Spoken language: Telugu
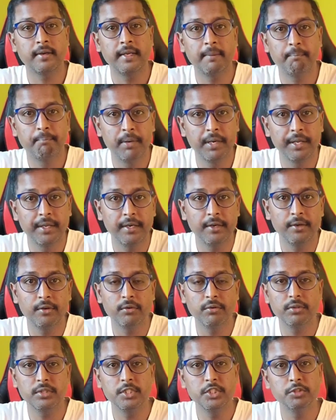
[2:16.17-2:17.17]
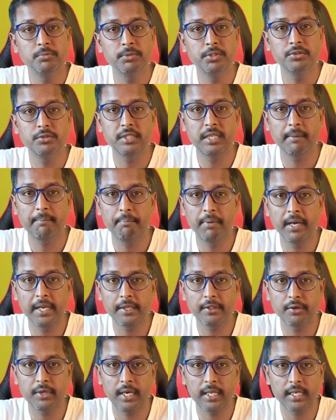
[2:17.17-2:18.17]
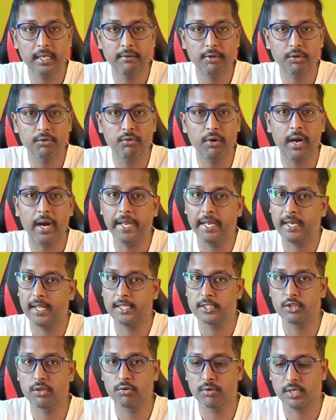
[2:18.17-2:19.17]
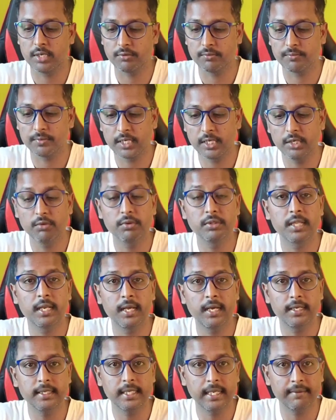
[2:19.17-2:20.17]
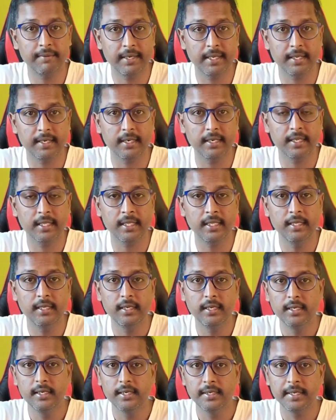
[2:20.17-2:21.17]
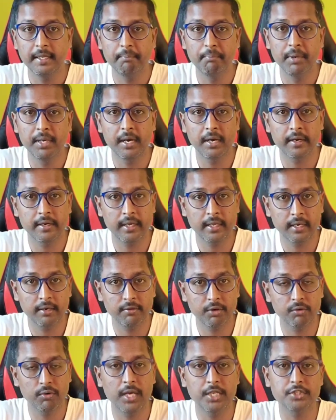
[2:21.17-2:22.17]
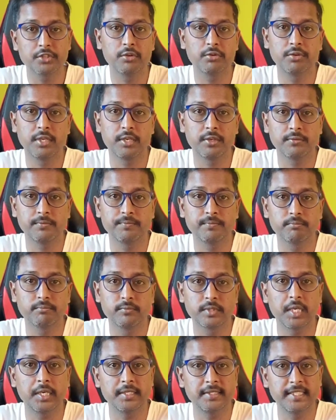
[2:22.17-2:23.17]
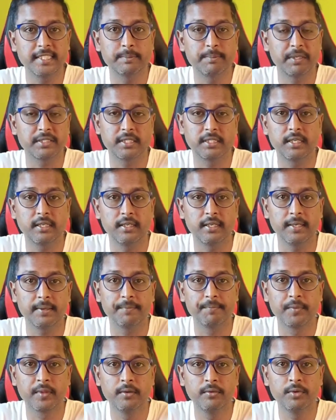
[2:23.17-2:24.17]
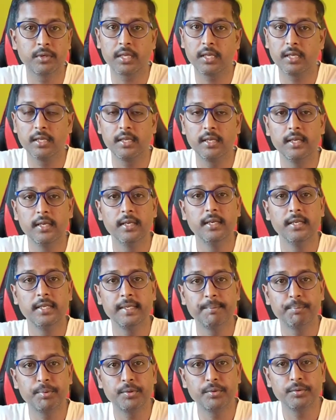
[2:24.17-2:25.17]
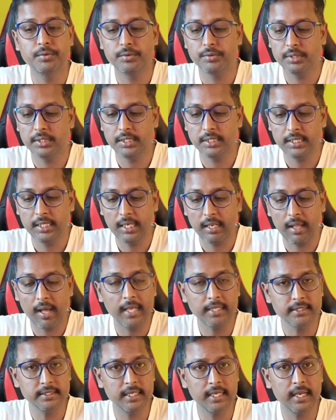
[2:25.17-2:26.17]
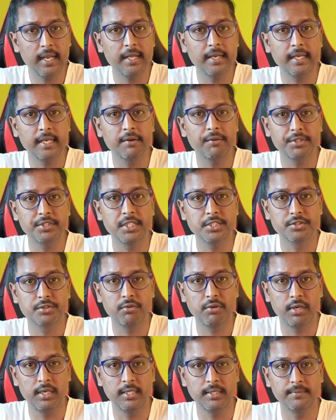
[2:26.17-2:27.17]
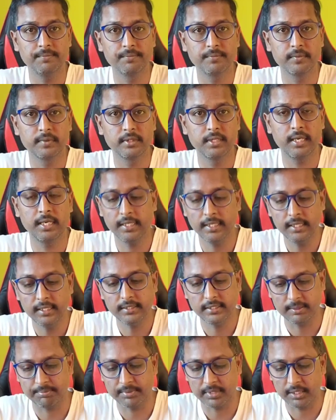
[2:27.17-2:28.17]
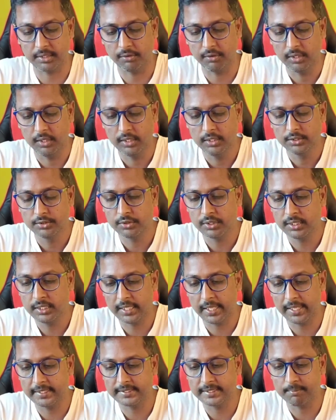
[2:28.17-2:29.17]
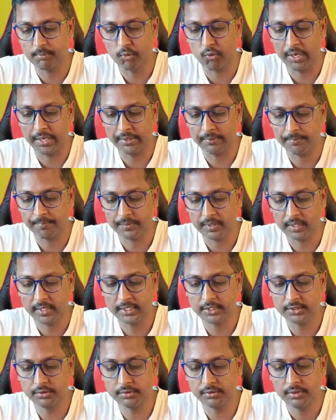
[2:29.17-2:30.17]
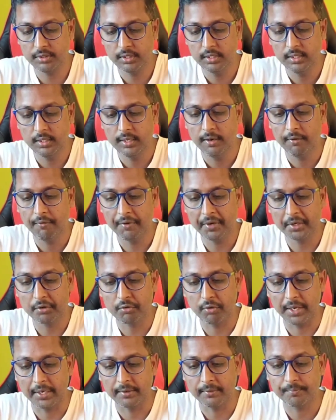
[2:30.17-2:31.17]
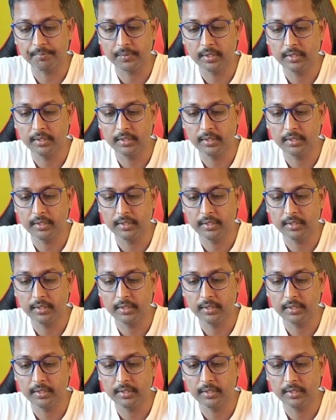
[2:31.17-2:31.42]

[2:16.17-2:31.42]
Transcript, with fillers: డెబ్బై రెండు ఇంచుమించు డెబ్బై ఐదు డాలర్ల వరకు ఆయన లాస్ట్లో ఉన్నారు రెండు వందల ఇరవై డాలర్లకి డెబ్బై ఆరు డాలర్ల వరకు లాస్ట్లో ఉన్నారు థర్టీ సిక్స్ పర్సెంట్ అంటే ఓకే ఇప్పుడు ఈ లాస్ట్ ఎలా రికవర్ చేసుకోవాలి అనేది చెప్తాను సో ఇది కేఎస్ఎం కాయిన్ నెక్స్ట్ వీట్ కాయిన్